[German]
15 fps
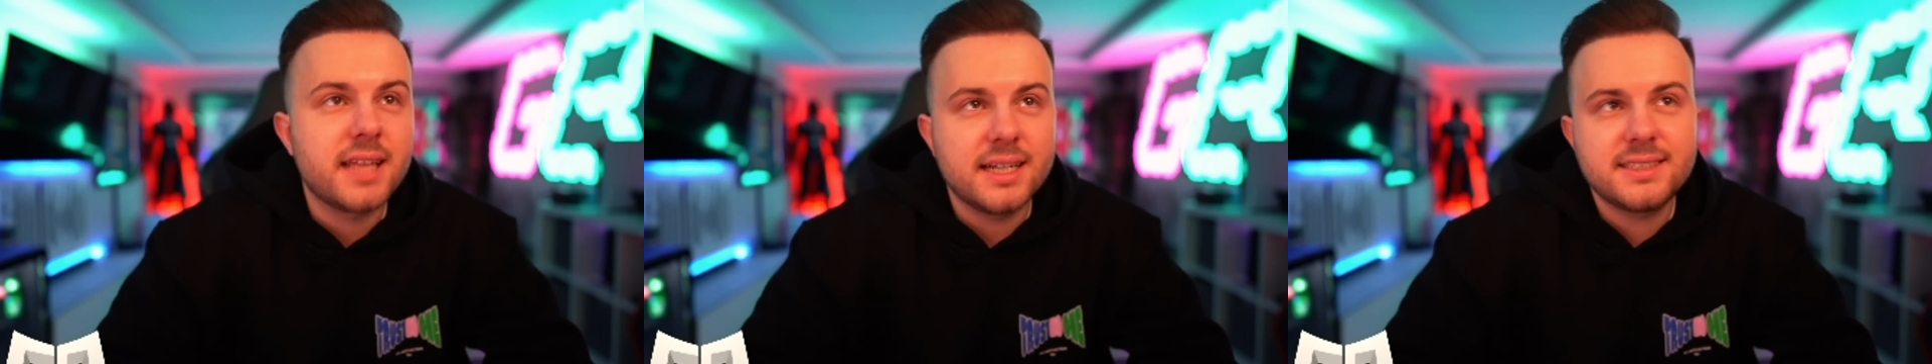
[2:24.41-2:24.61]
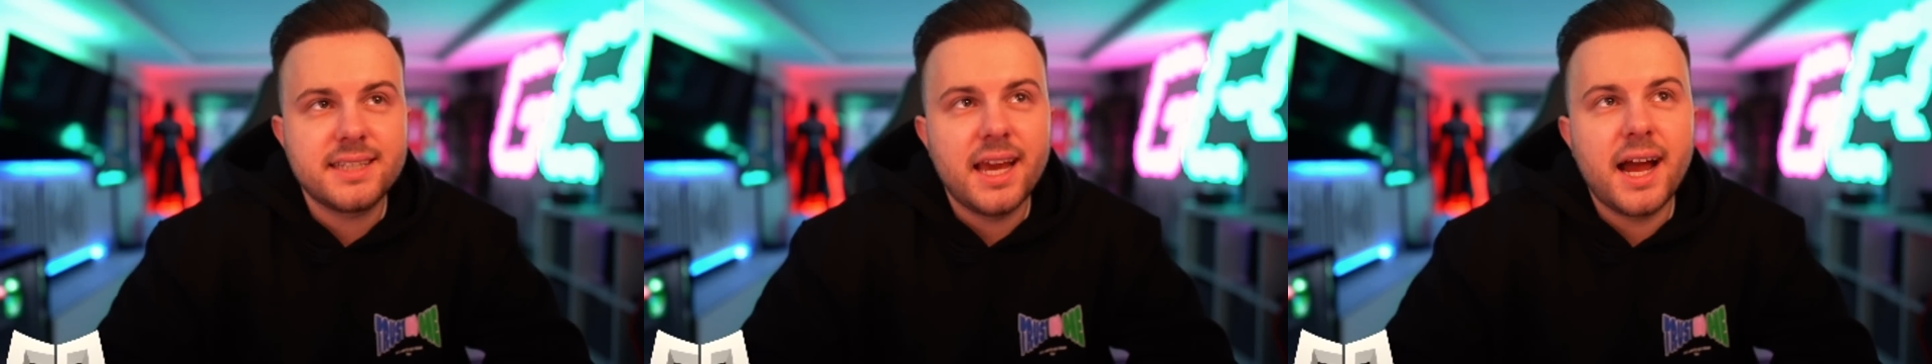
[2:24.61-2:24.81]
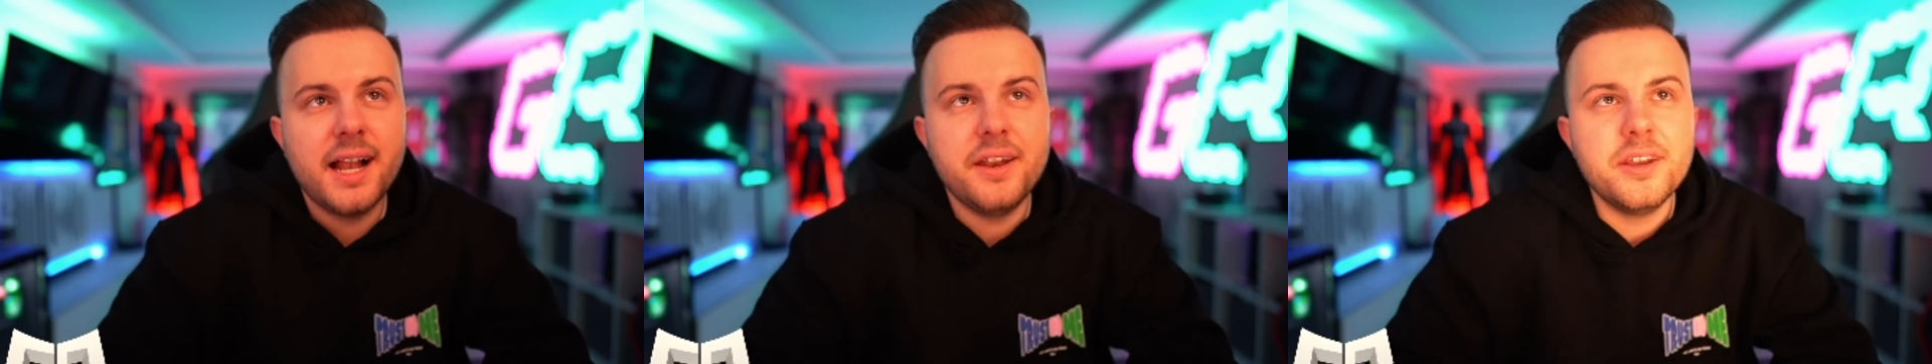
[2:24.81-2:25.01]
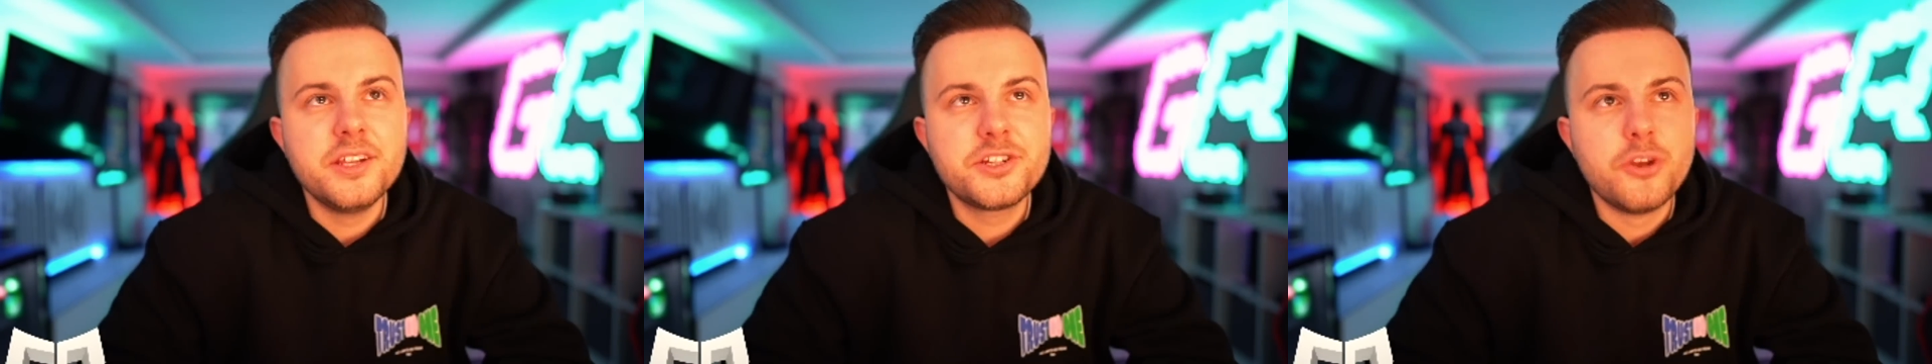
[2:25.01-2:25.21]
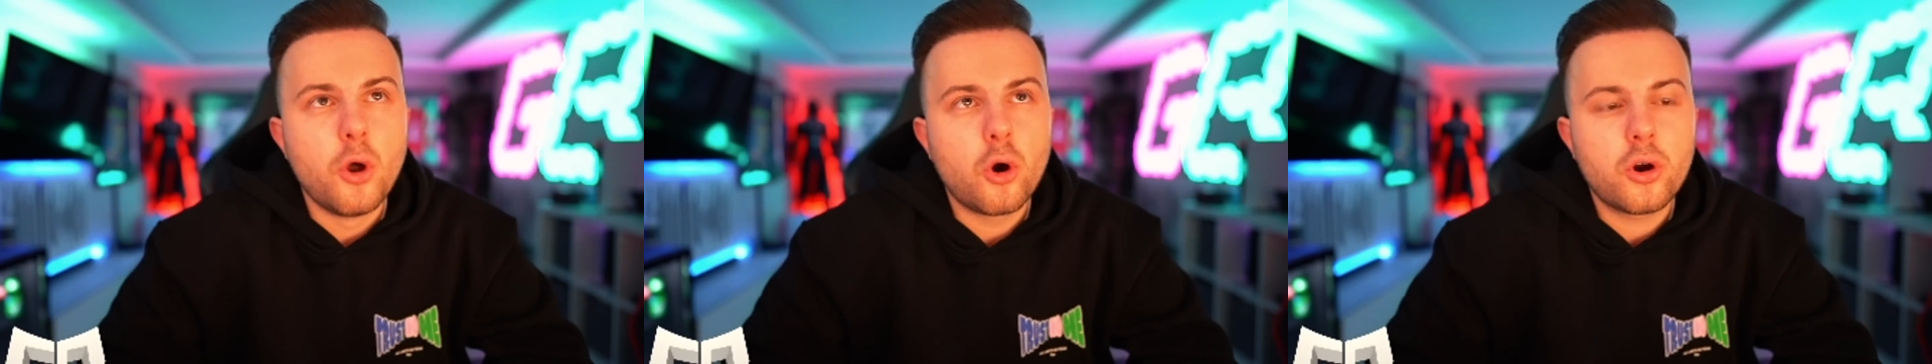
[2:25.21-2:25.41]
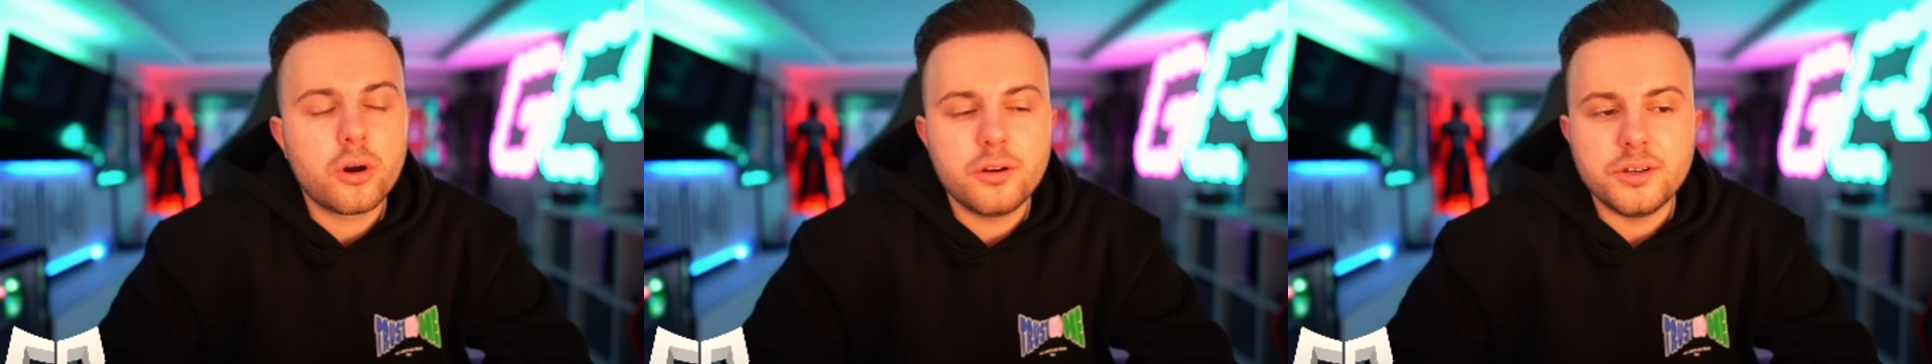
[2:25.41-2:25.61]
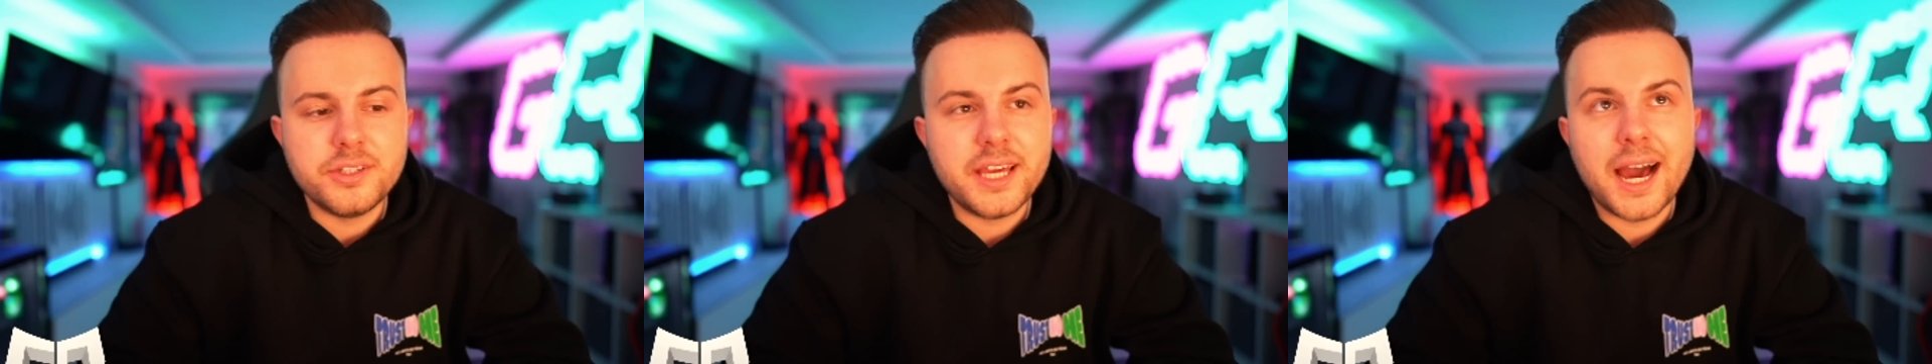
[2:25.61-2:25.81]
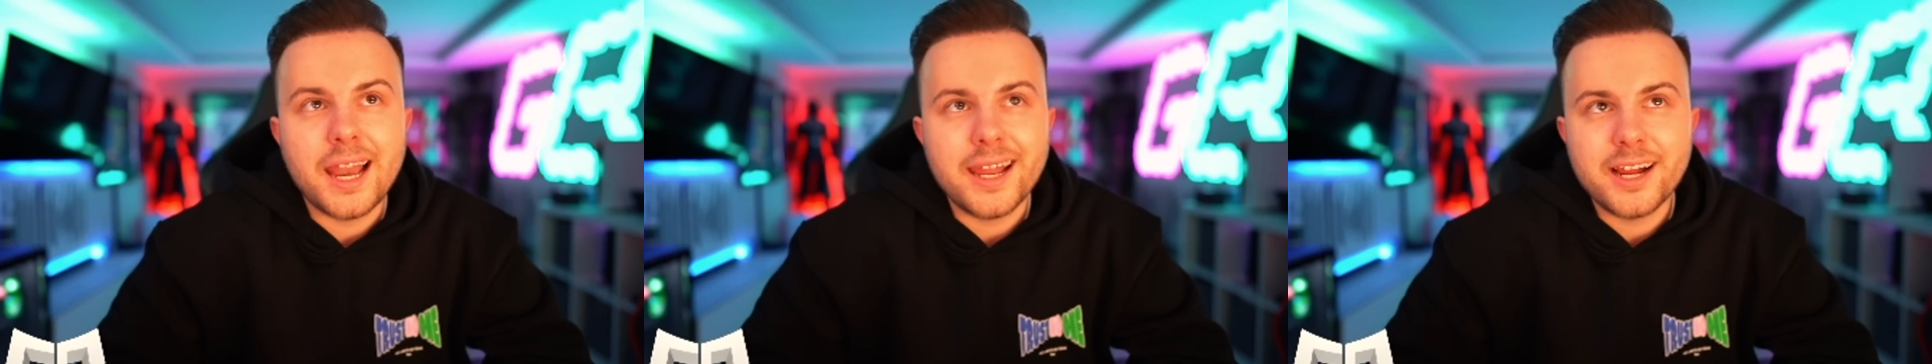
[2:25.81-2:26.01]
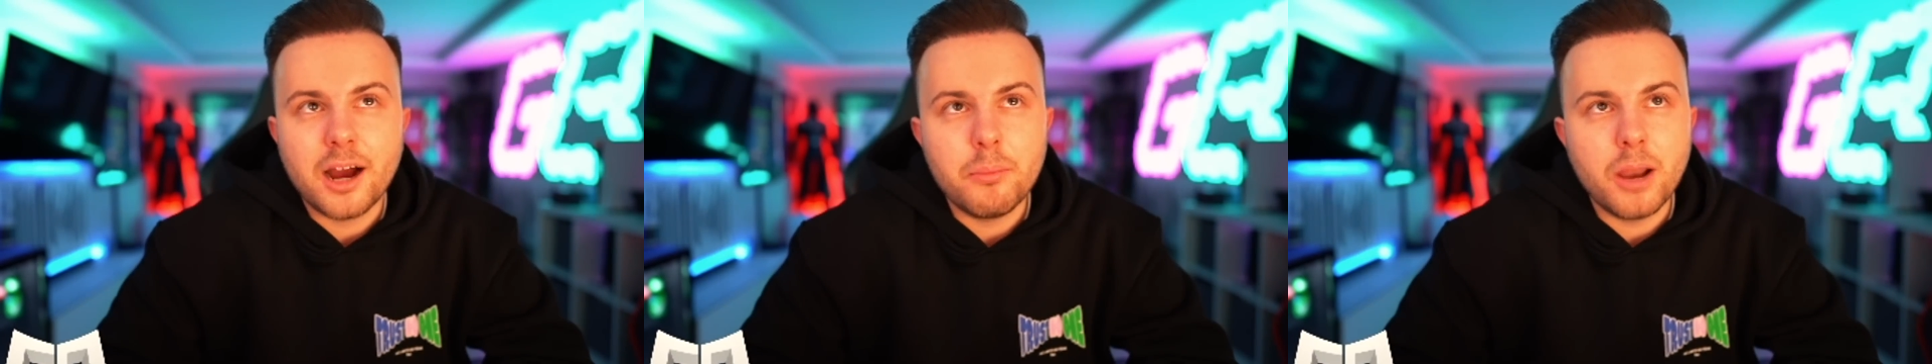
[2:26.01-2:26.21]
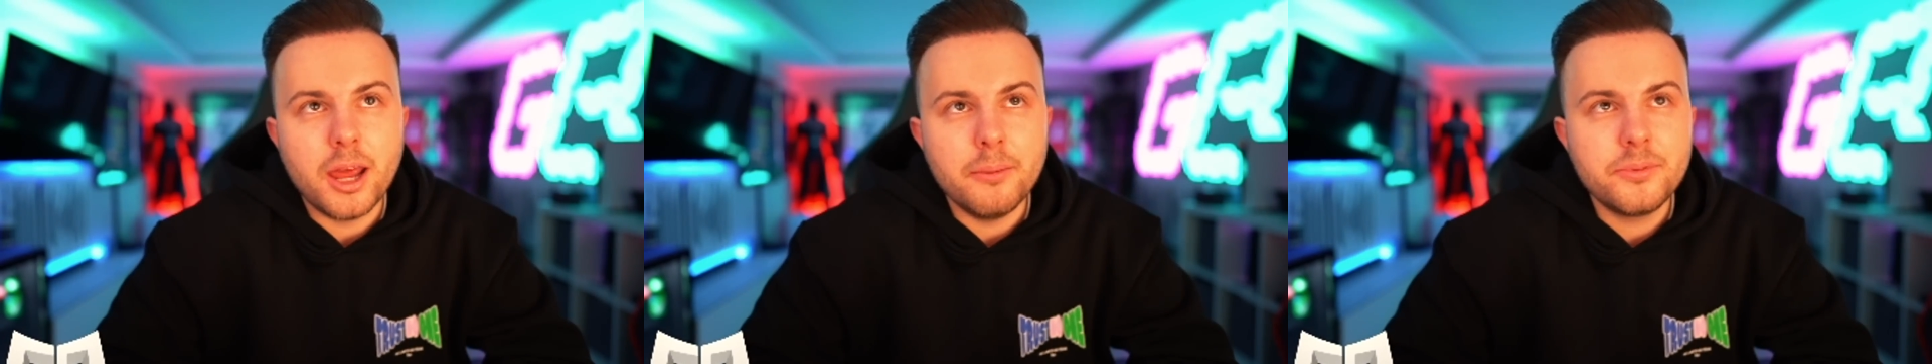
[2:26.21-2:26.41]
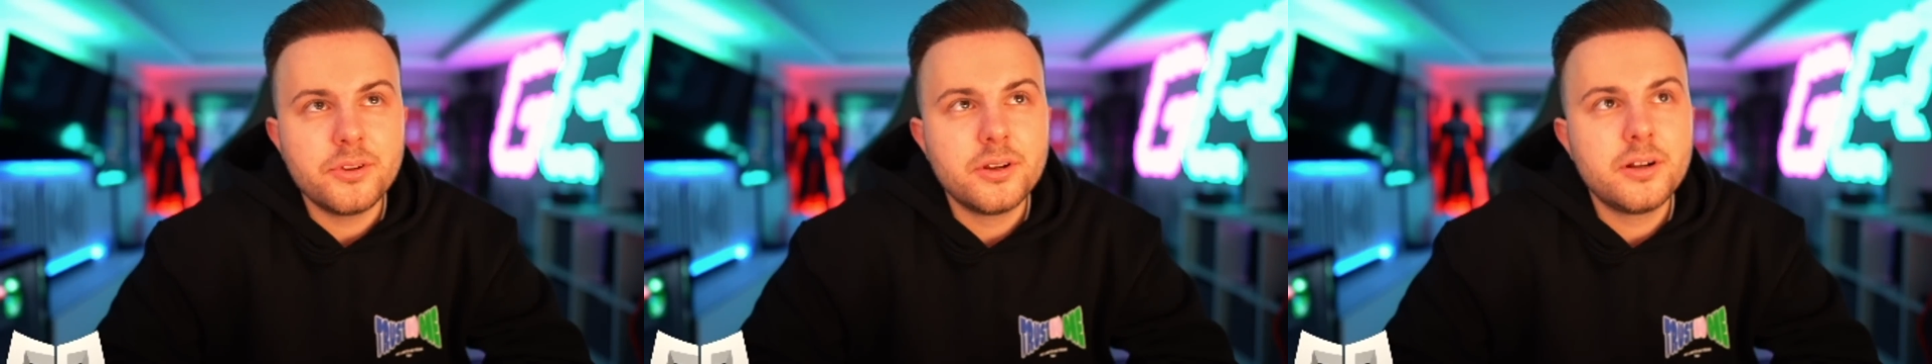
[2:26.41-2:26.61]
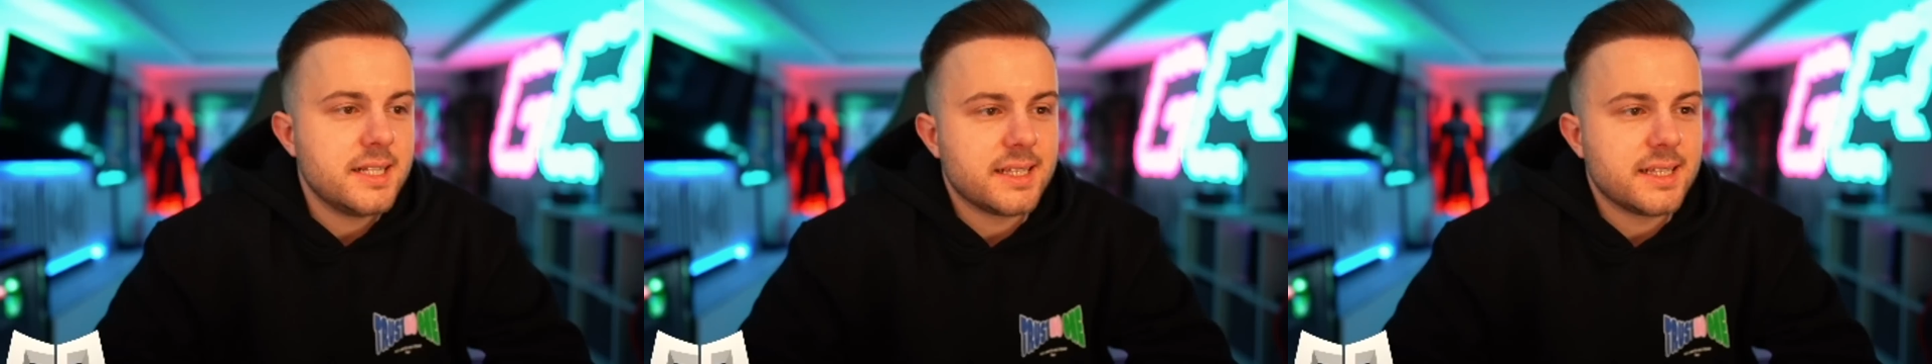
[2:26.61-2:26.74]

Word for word: dass der halt nicht noch ein Jahr länger bleibt.